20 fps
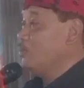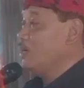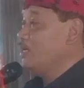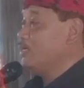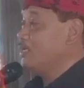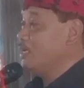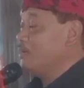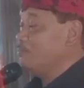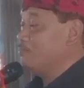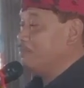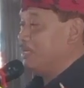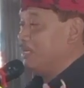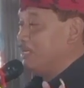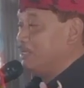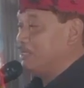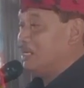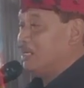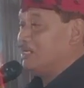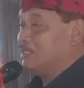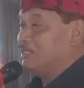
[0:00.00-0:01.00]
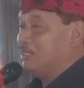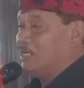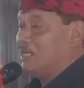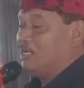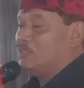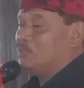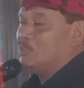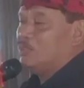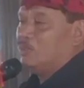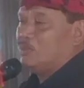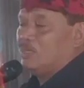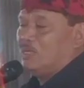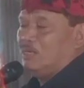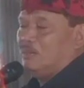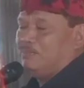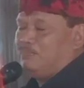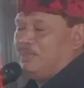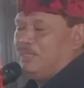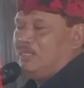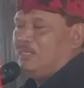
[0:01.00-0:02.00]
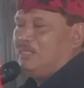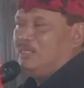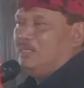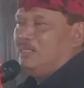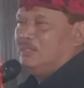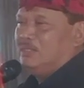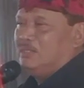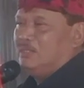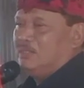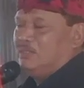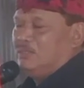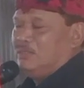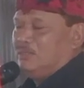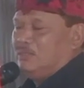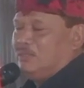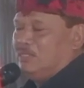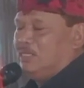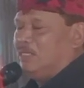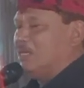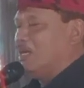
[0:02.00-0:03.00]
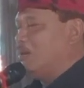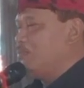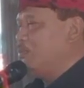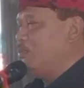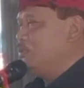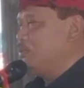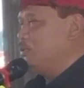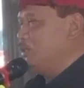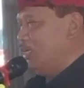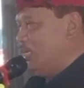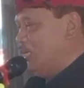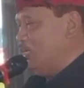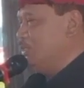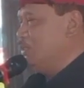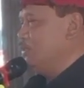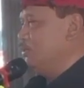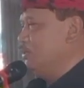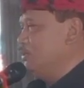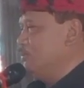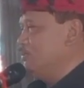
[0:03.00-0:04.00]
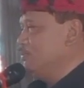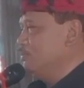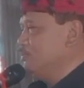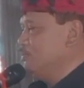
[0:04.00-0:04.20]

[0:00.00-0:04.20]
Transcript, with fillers: Uang yang beredar di Nganjuk kurang lebih 30 triliun.